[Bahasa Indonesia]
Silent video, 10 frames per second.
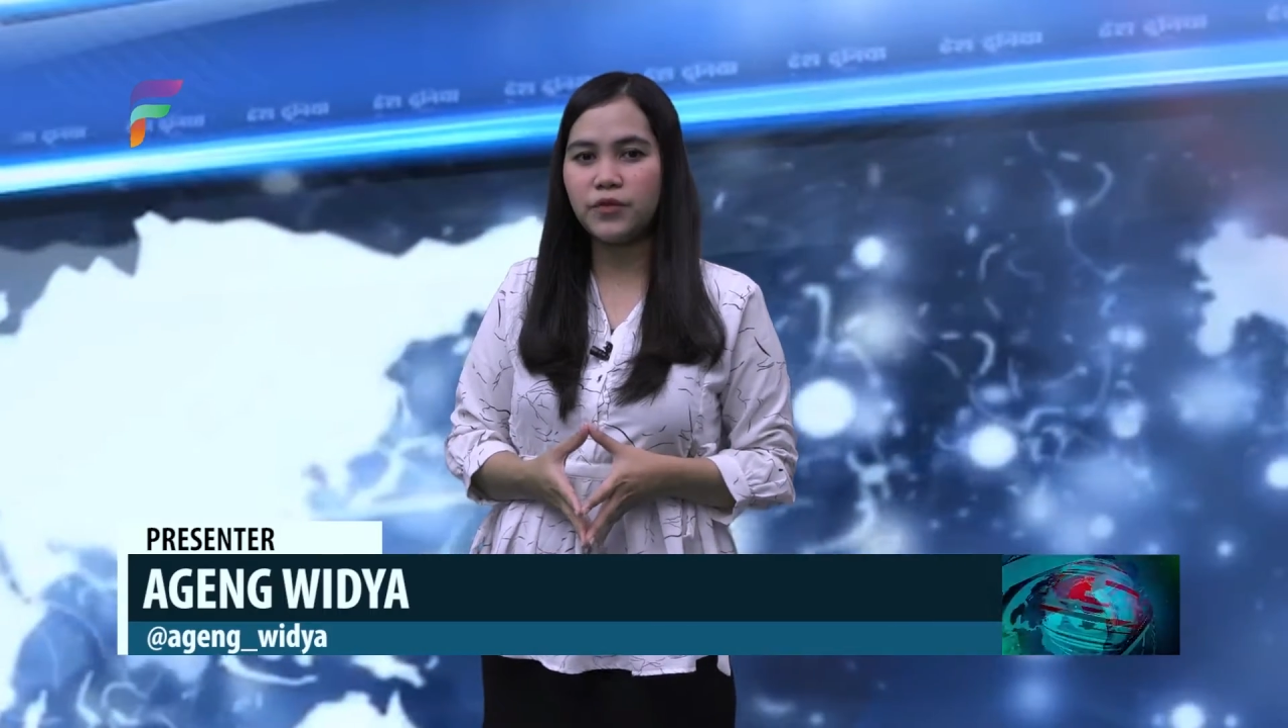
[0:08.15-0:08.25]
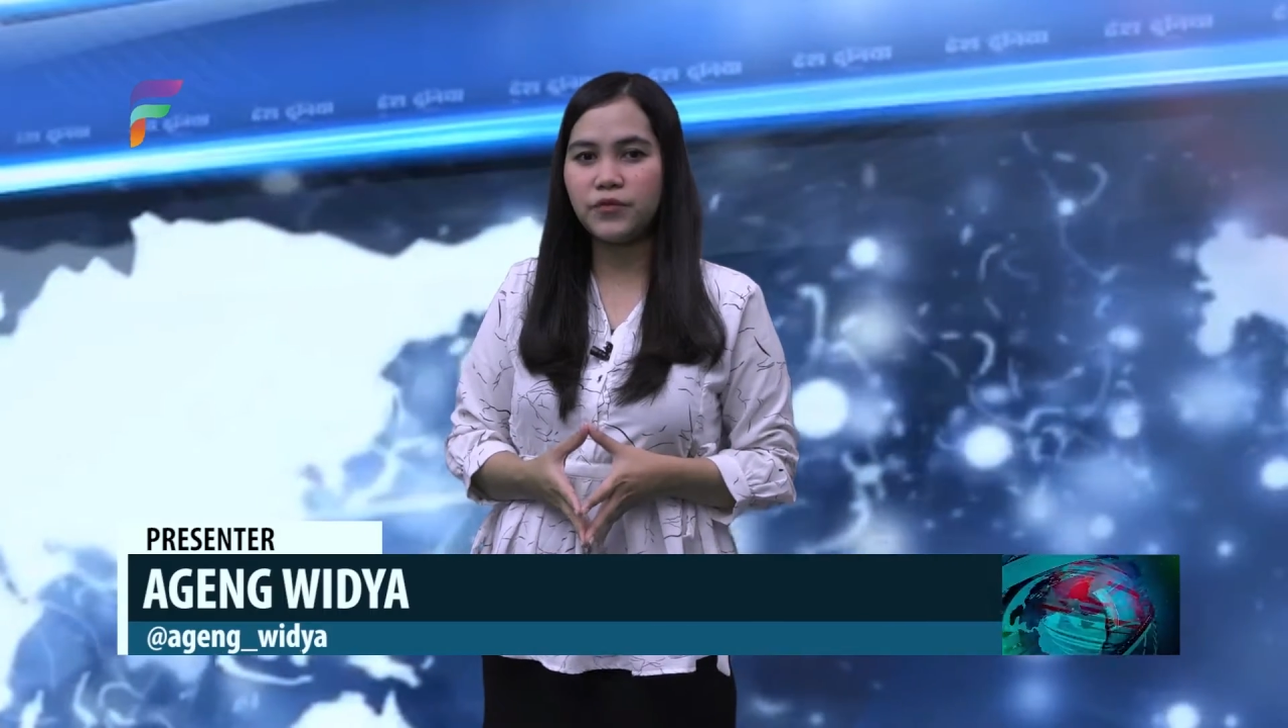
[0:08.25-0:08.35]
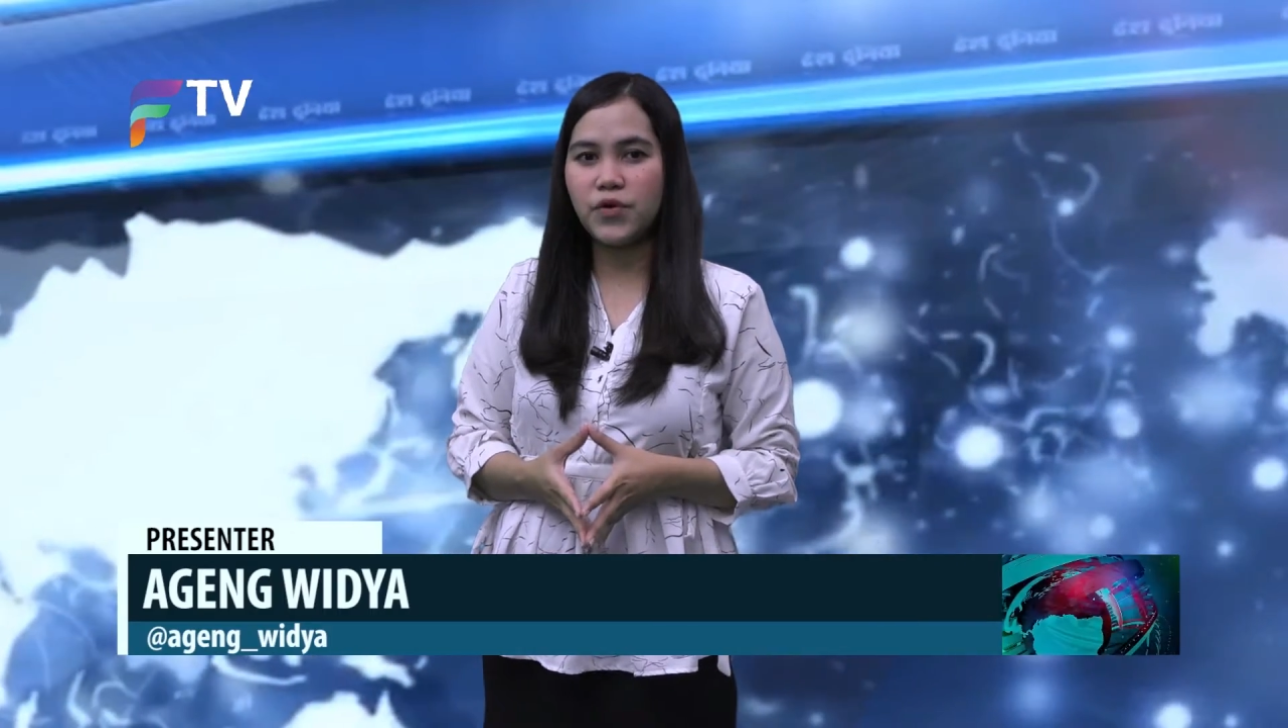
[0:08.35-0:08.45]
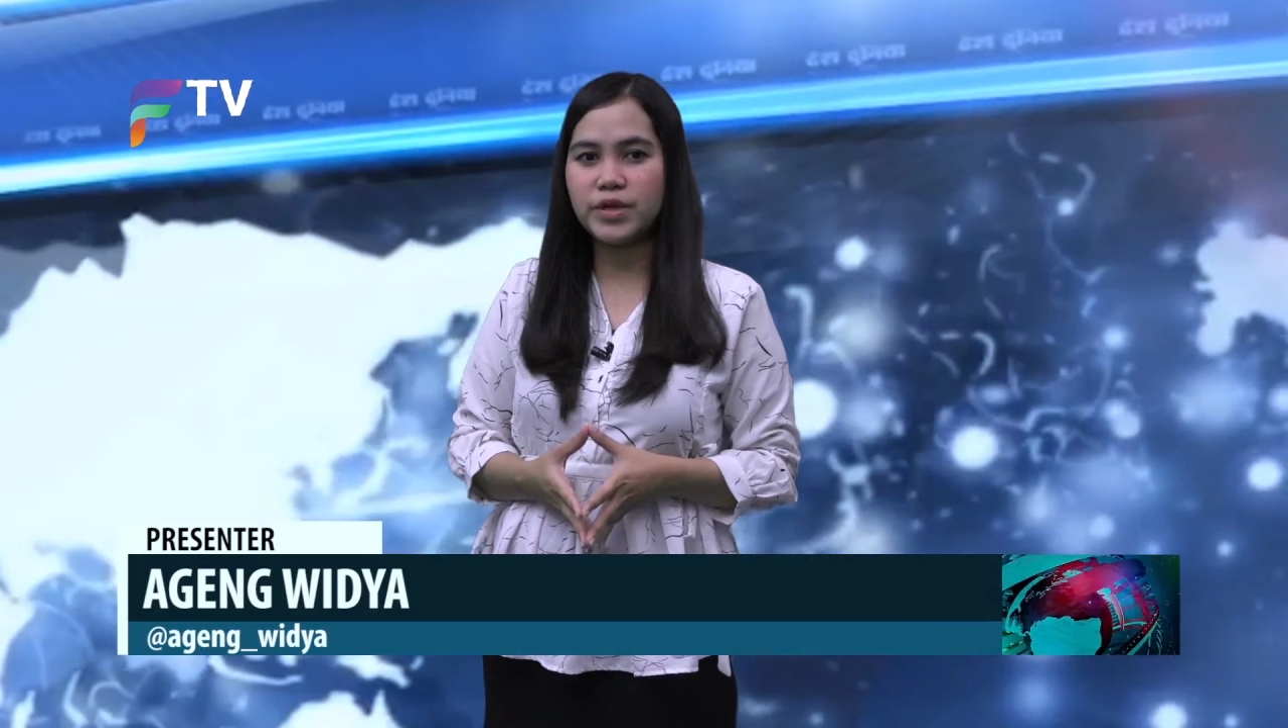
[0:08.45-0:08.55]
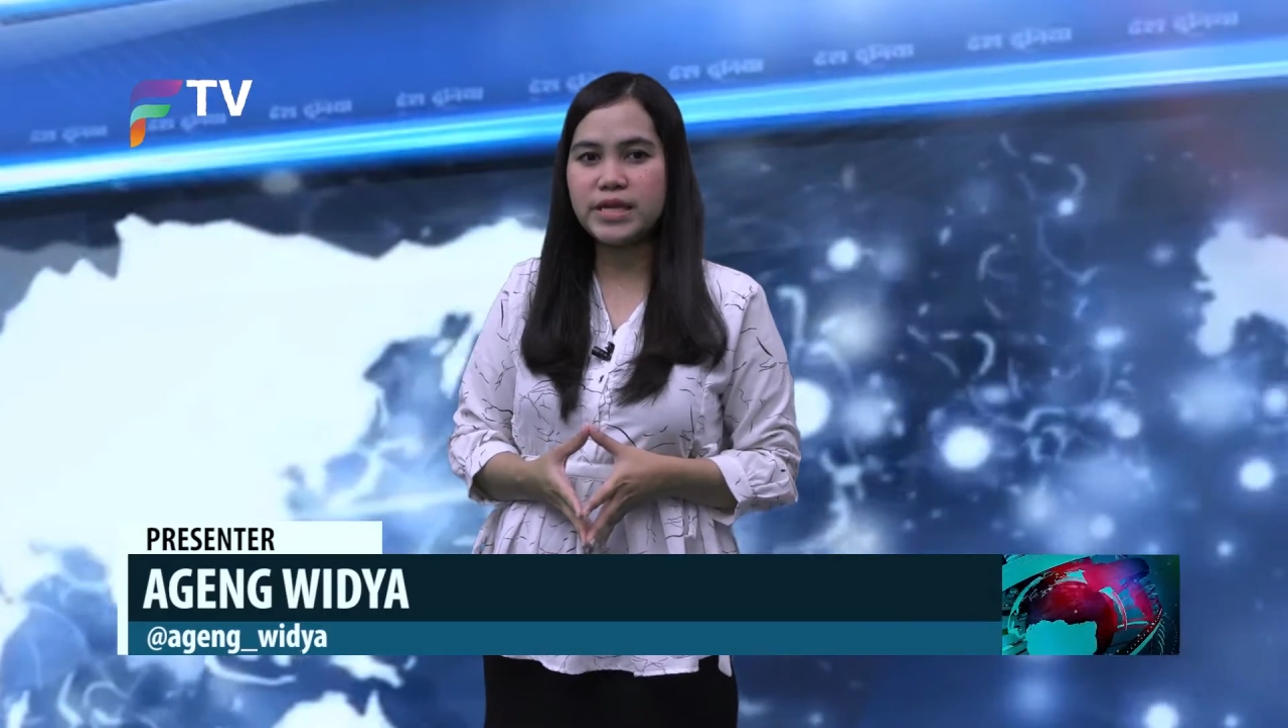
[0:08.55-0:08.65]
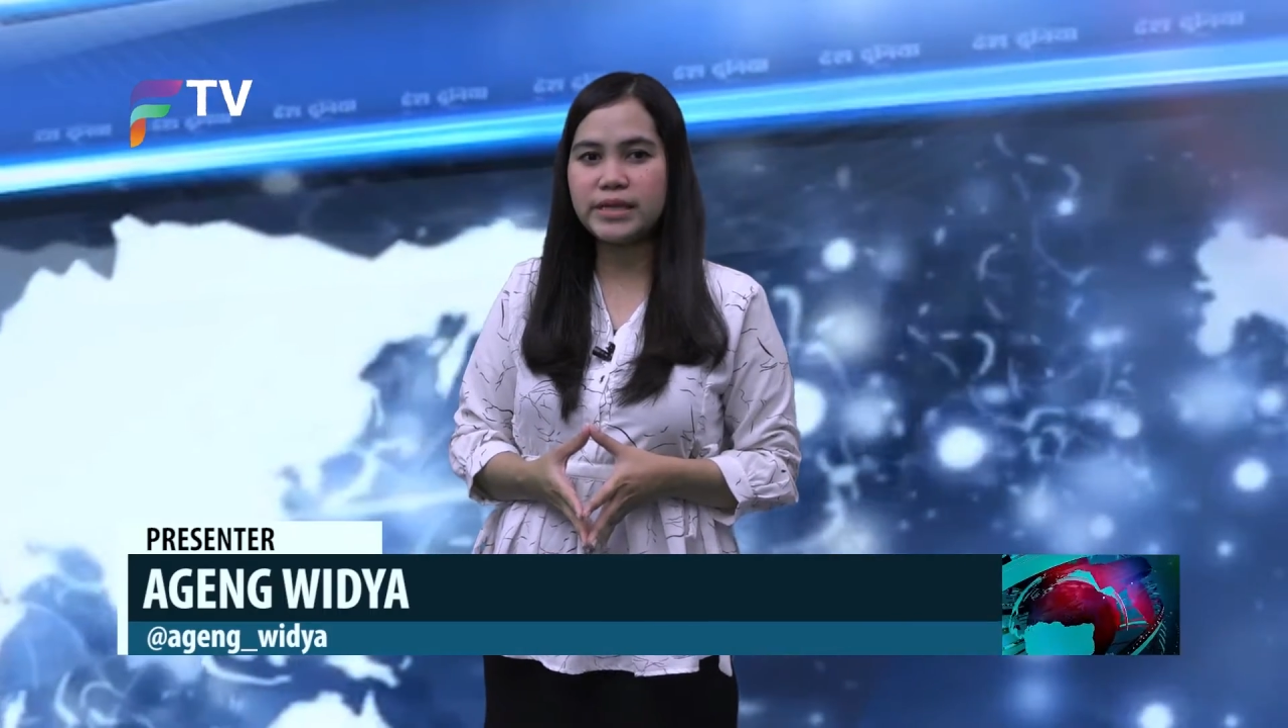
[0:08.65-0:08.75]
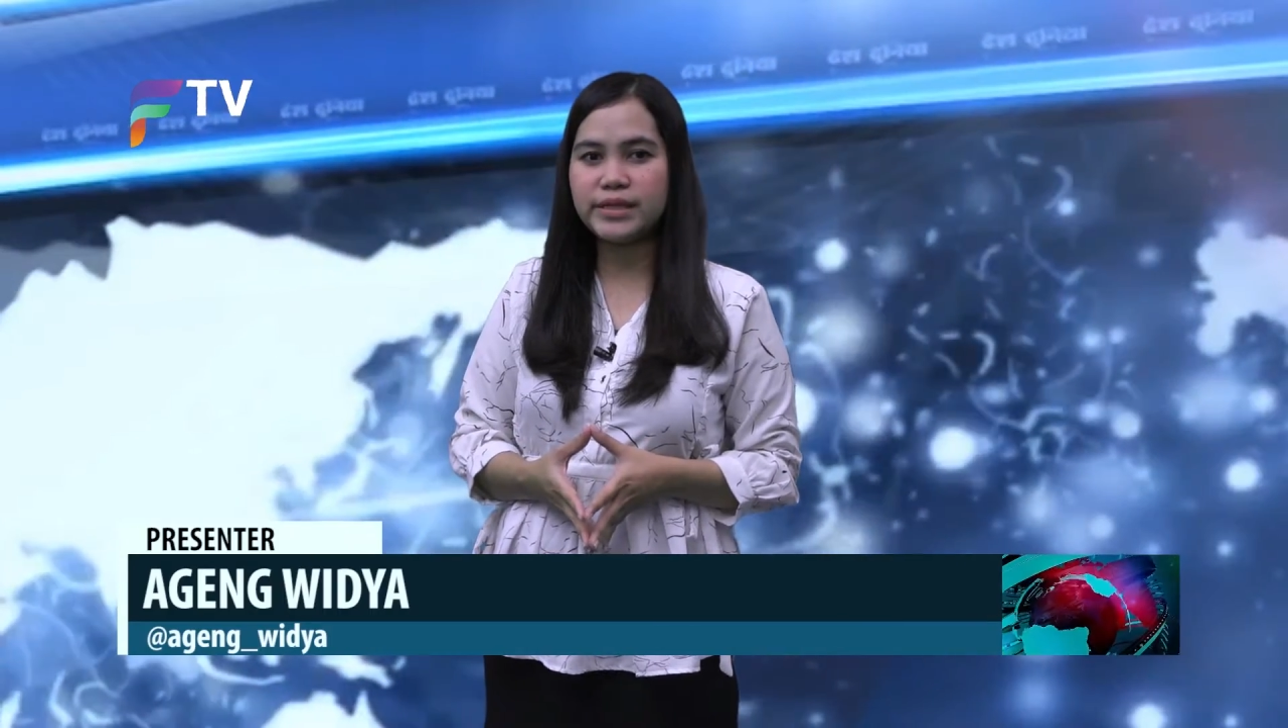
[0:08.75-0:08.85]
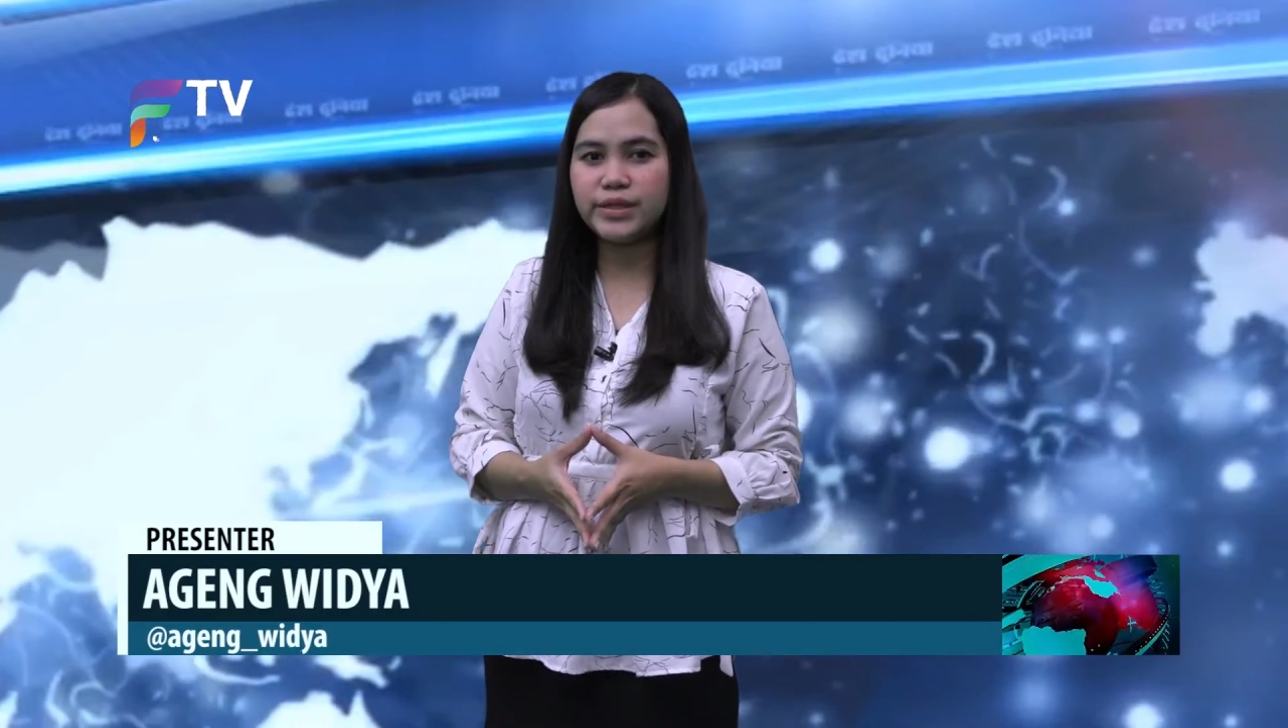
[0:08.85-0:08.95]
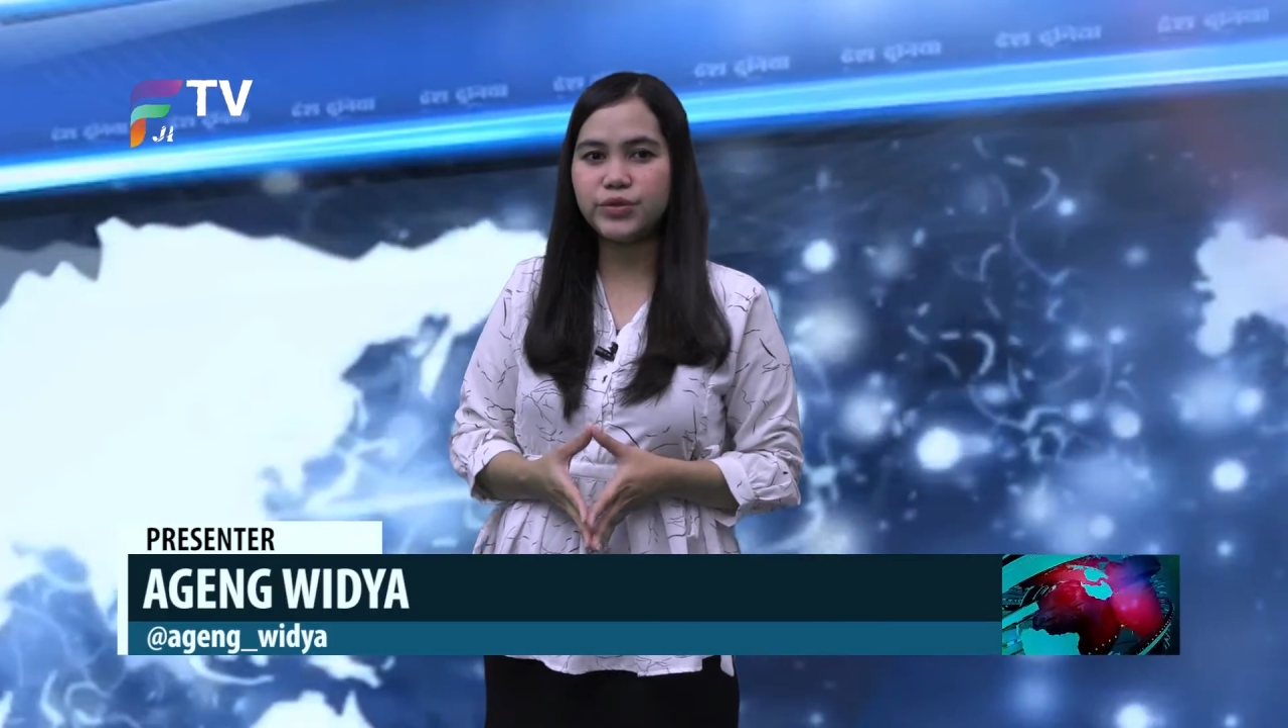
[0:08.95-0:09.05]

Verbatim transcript: atau fogging di